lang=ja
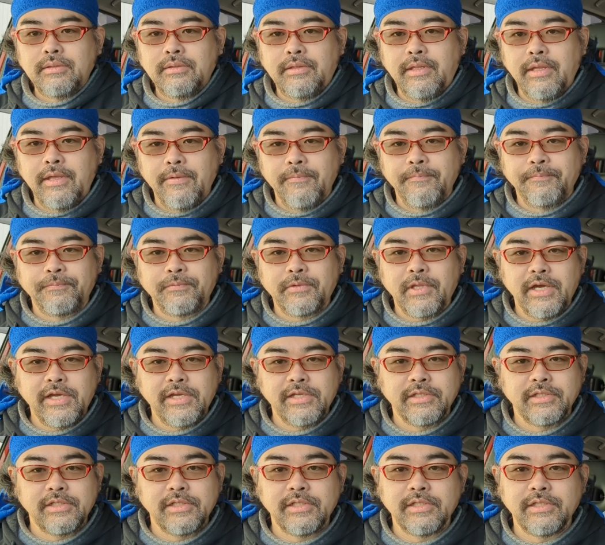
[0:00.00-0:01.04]
で、第
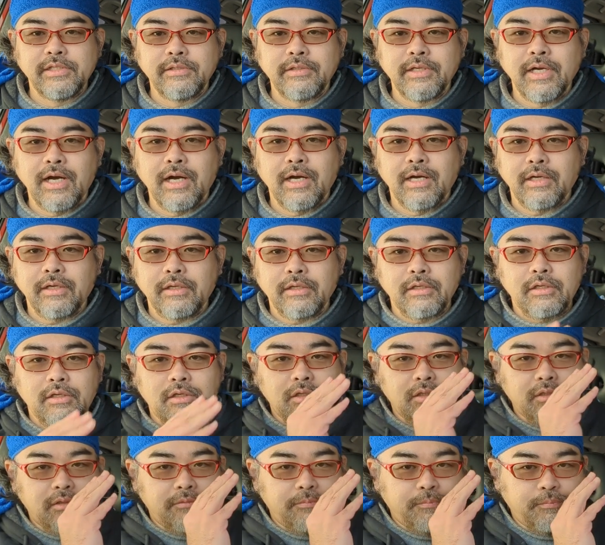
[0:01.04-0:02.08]
2位が、
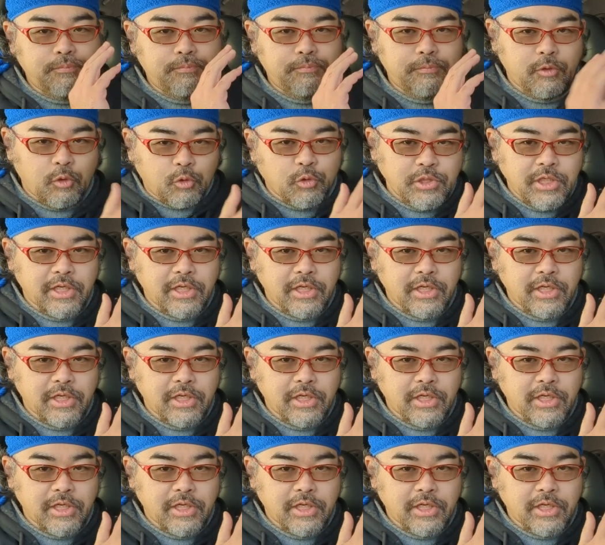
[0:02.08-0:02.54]
こ